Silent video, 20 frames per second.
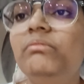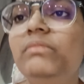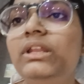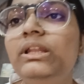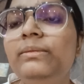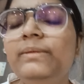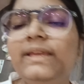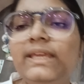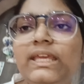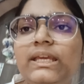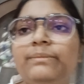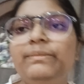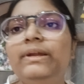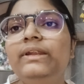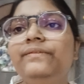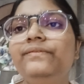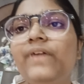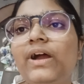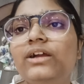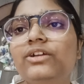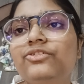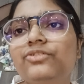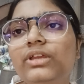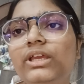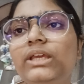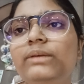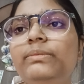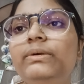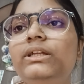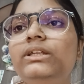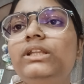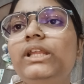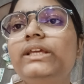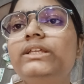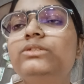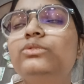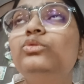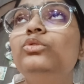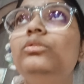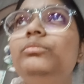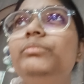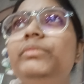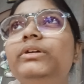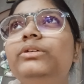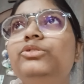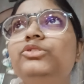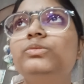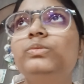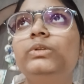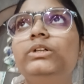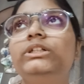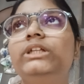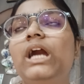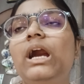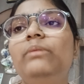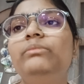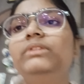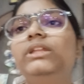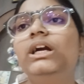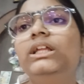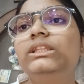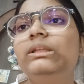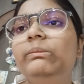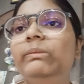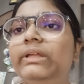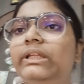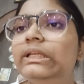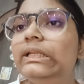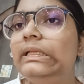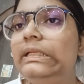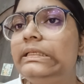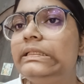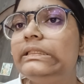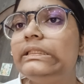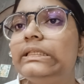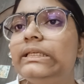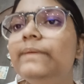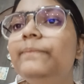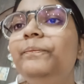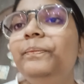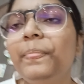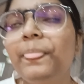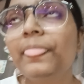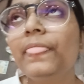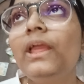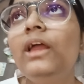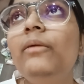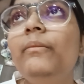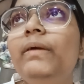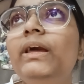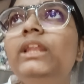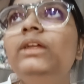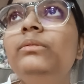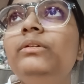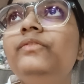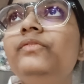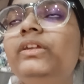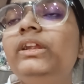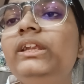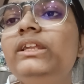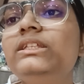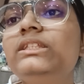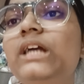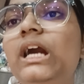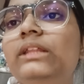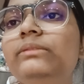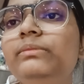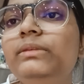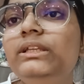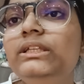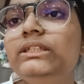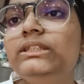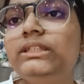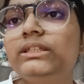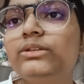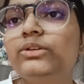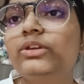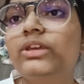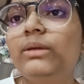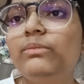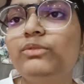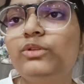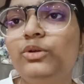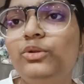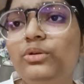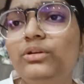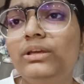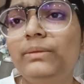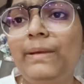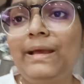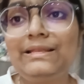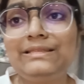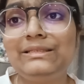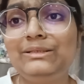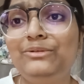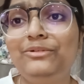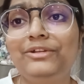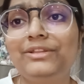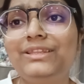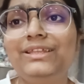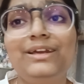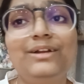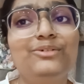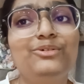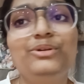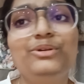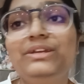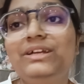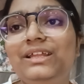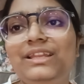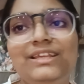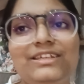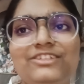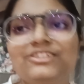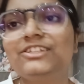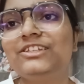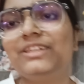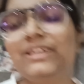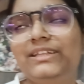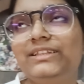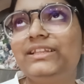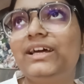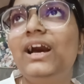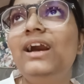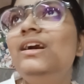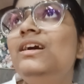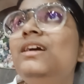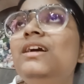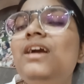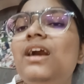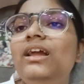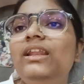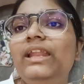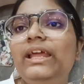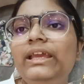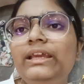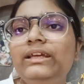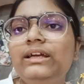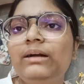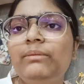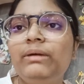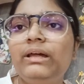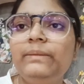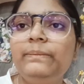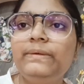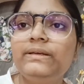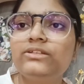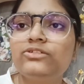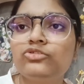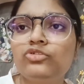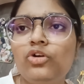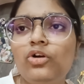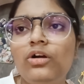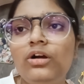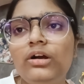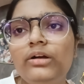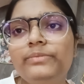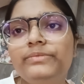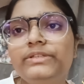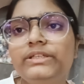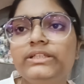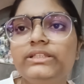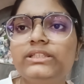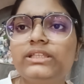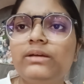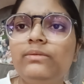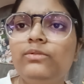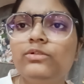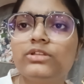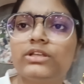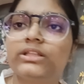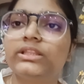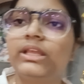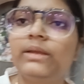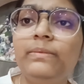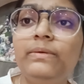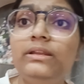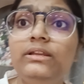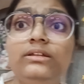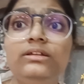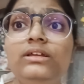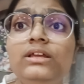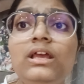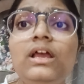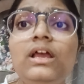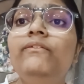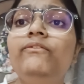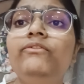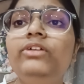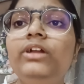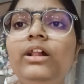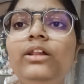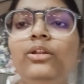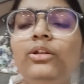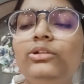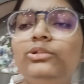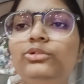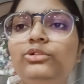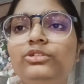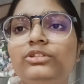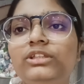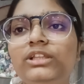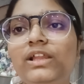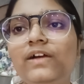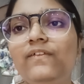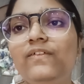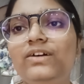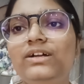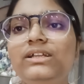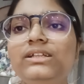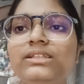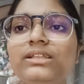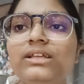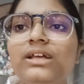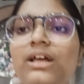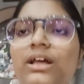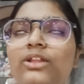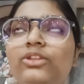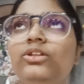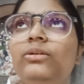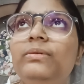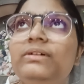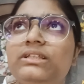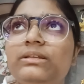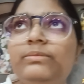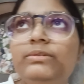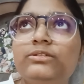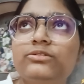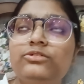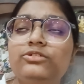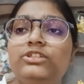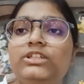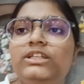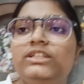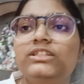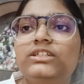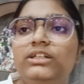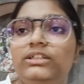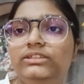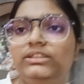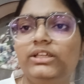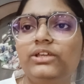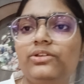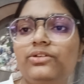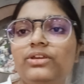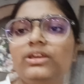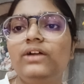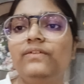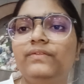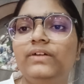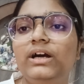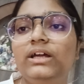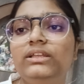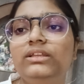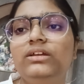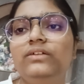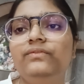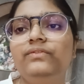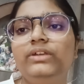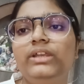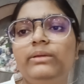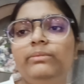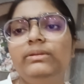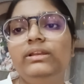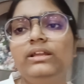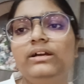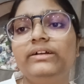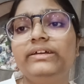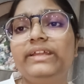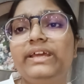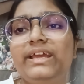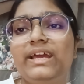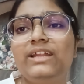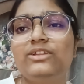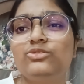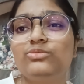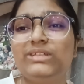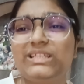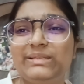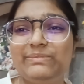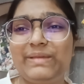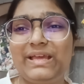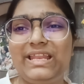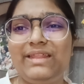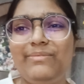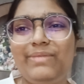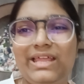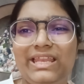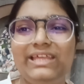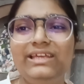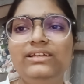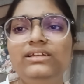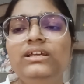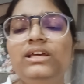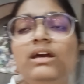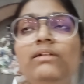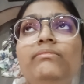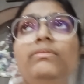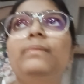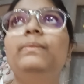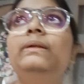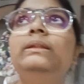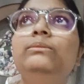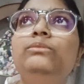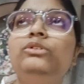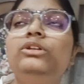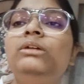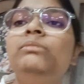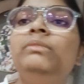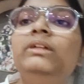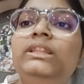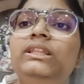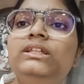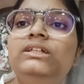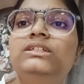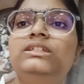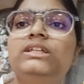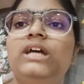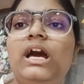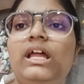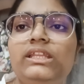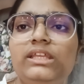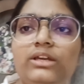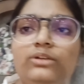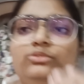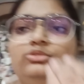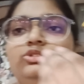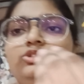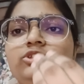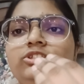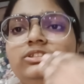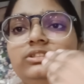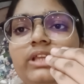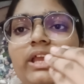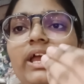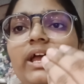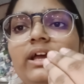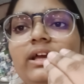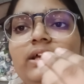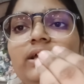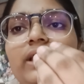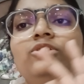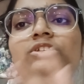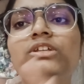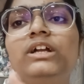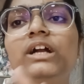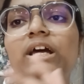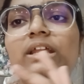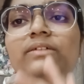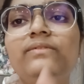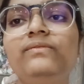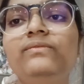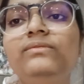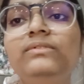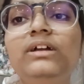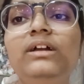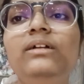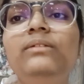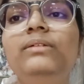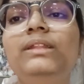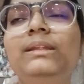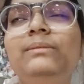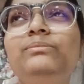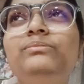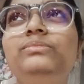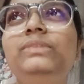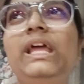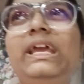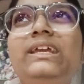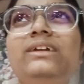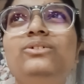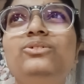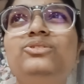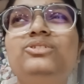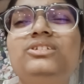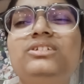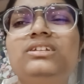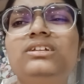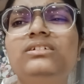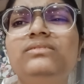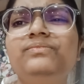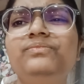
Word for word: मतलब एक बार एक बार लाइक स्कूल में कुछ प्रोग्राम था तब मैंने ली थी मैंने मेरी फ्रेंड ने साथ में ली थी क्योंकि हम दोनों के पास ही कुर्ती का कोई कलेक्शन नहीं था लाइक हमारे पास टॉप जीन्स सब हो सकता है बट वी आर नॉट कुर्ती लवर्स तो बस अब इसको चेंज करते हैं क्योंकि हम अनकम्फर्टेबल लग रहा है यार सुबह से पहने पहने पापा ने बोला मंदिर जा रही है कुछ कुछ घर मतलब लाइक कुछ